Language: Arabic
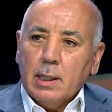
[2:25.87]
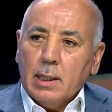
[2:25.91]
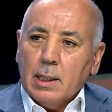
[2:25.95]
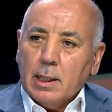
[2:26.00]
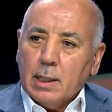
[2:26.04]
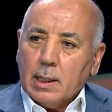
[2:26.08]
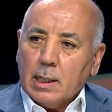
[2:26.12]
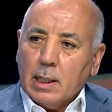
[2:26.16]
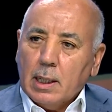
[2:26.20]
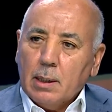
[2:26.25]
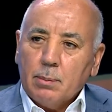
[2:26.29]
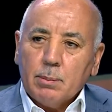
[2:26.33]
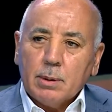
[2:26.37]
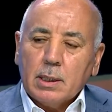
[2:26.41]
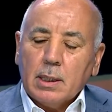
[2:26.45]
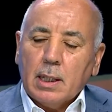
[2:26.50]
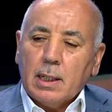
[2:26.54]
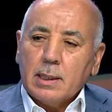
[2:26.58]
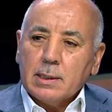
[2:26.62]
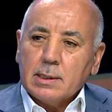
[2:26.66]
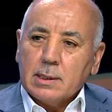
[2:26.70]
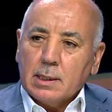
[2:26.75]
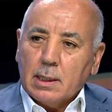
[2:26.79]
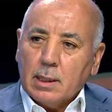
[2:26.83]
أقل من
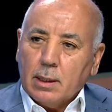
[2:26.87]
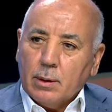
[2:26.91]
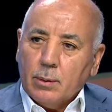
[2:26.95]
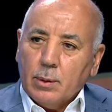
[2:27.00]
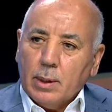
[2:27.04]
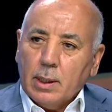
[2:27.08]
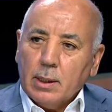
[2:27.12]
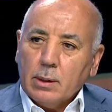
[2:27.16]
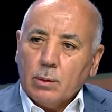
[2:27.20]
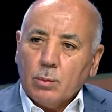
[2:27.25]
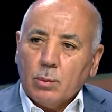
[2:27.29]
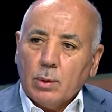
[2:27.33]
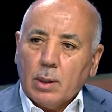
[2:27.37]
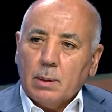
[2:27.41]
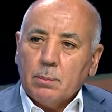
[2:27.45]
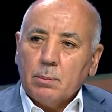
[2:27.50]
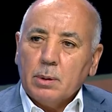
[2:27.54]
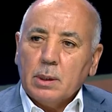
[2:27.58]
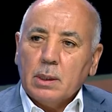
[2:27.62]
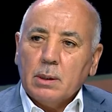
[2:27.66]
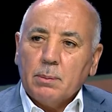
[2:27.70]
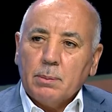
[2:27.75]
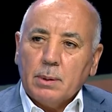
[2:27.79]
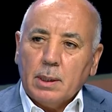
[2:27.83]
ثلاث سنوات ولا
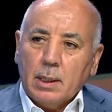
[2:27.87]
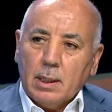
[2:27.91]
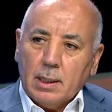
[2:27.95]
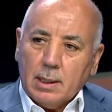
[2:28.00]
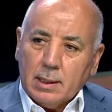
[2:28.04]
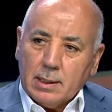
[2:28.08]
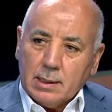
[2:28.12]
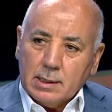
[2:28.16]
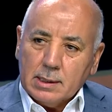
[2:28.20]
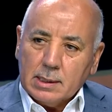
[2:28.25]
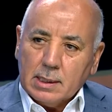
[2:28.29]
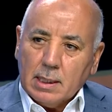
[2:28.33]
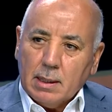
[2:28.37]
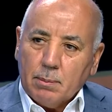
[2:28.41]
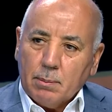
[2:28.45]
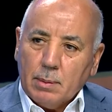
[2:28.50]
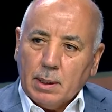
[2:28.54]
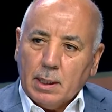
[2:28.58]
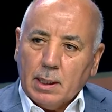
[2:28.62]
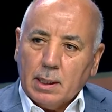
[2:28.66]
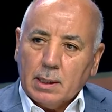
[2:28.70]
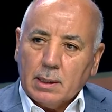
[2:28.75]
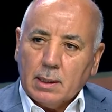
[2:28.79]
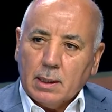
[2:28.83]
بد من الالتزام
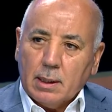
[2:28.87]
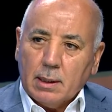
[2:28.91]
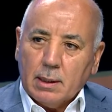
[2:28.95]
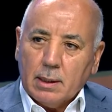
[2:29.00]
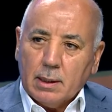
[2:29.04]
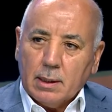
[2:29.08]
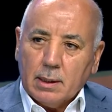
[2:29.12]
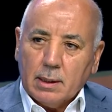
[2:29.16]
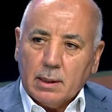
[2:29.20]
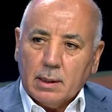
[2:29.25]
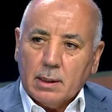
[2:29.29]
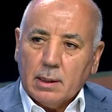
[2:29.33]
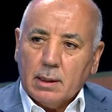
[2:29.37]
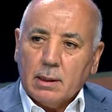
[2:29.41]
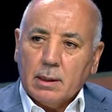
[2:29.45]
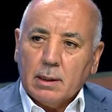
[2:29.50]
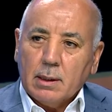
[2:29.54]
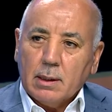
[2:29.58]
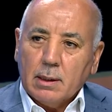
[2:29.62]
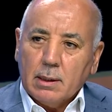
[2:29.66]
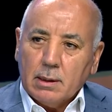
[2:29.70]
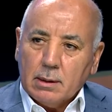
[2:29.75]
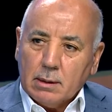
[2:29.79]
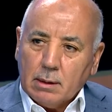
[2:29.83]
بهذا
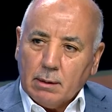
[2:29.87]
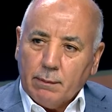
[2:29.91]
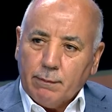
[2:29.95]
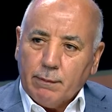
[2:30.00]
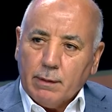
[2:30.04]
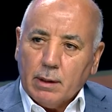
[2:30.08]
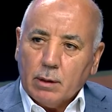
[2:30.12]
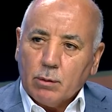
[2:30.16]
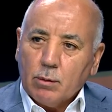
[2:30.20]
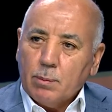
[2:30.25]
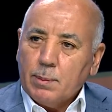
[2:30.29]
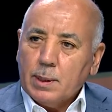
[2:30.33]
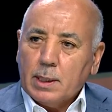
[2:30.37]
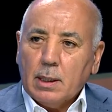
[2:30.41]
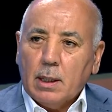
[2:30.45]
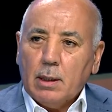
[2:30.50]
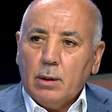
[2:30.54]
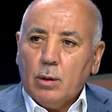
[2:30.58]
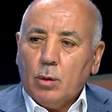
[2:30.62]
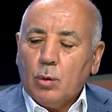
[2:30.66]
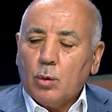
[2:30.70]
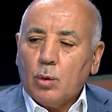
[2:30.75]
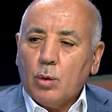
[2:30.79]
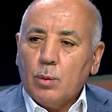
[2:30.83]
الاتفاق
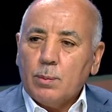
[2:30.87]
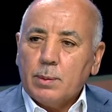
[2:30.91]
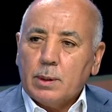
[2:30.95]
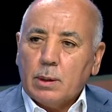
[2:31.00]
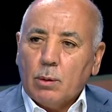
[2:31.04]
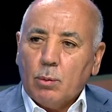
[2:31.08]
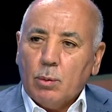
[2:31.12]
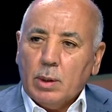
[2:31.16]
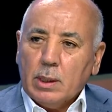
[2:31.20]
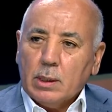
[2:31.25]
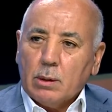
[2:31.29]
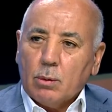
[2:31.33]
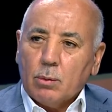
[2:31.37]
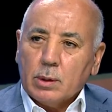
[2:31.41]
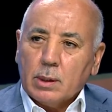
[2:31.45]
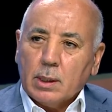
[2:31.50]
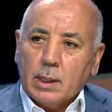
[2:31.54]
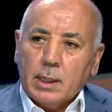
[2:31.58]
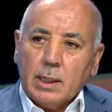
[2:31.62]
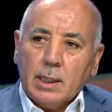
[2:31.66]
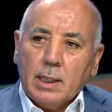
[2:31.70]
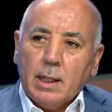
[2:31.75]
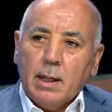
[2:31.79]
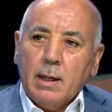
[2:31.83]
وبالتالي حكومة الوحدة
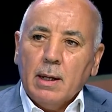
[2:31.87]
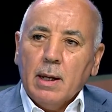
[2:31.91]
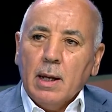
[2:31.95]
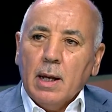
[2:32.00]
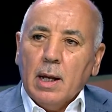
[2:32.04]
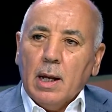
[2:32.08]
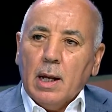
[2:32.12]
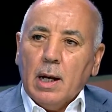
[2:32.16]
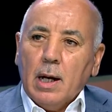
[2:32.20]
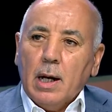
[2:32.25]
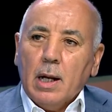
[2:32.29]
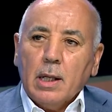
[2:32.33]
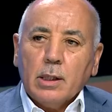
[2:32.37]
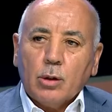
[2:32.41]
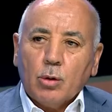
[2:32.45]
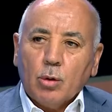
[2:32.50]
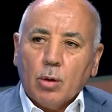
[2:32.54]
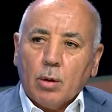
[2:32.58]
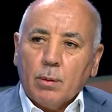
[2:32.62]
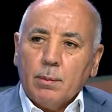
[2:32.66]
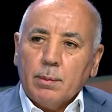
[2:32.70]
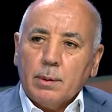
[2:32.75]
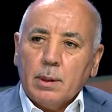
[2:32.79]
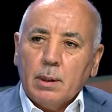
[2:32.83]
الوطنية لن
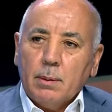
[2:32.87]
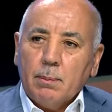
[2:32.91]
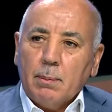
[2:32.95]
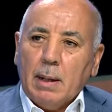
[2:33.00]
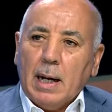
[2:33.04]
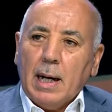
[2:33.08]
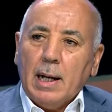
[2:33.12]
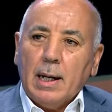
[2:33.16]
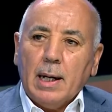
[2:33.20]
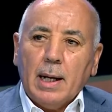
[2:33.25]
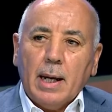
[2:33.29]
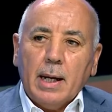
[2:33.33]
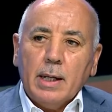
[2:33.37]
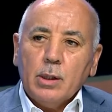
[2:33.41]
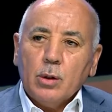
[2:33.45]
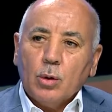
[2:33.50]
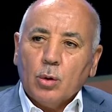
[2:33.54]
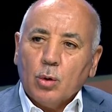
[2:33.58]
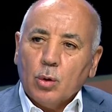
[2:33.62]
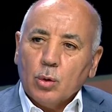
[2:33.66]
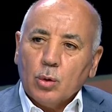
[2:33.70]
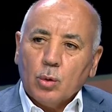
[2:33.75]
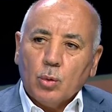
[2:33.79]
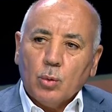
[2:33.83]
تقدم على أي
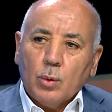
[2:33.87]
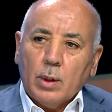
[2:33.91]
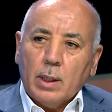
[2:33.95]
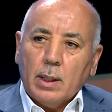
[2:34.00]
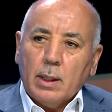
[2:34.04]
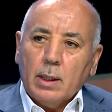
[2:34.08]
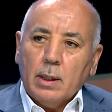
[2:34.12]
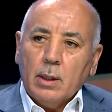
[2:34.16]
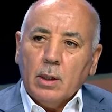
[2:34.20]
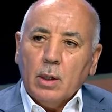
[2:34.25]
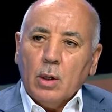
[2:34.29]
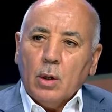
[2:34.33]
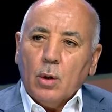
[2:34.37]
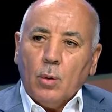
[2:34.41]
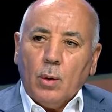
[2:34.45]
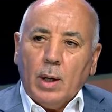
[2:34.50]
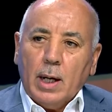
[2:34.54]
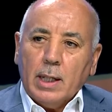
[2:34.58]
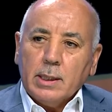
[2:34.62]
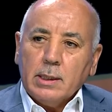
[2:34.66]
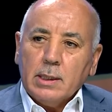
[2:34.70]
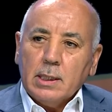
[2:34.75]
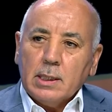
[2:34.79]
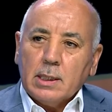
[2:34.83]
خطوة
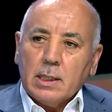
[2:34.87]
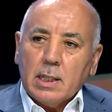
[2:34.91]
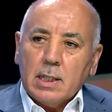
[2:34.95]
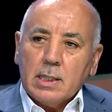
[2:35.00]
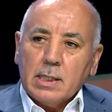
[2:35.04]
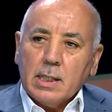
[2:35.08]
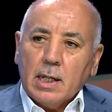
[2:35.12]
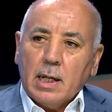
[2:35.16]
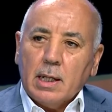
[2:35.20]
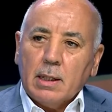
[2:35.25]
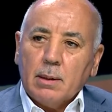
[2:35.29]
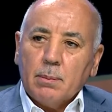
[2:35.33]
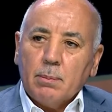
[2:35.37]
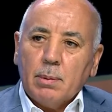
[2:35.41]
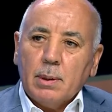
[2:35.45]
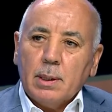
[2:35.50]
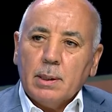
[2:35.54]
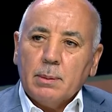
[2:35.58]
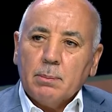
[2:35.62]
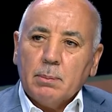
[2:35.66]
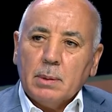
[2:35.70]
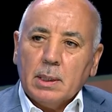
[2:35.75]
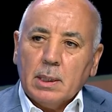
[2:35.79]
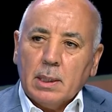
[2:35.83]
أحادية الجانب
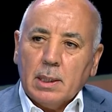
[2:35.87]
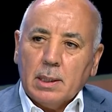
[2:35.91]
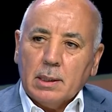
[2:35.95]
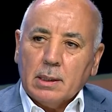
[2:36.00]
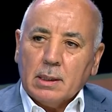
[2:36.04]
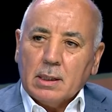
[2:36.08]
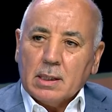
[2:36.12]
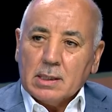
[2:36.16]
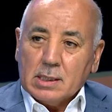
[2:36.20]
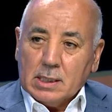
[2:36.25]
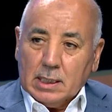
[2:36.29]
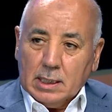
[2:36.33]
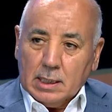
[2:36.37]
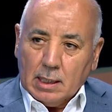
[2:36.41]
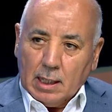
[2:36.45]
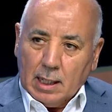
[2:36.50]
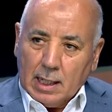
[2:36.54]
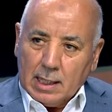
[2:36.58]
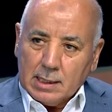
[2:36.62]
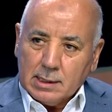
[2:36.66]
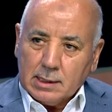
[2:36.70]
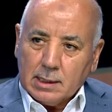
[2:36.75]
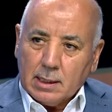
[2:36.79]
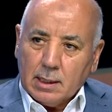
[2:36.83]
للتصعيد
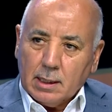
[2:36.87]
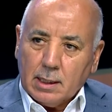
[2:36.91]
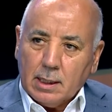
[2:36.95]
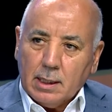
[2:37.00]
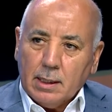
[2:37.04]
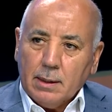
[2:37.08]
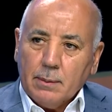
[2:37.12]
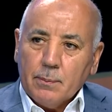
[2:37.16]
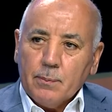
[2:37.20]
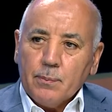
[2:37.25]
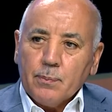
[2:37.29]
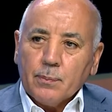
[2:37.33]
العسكري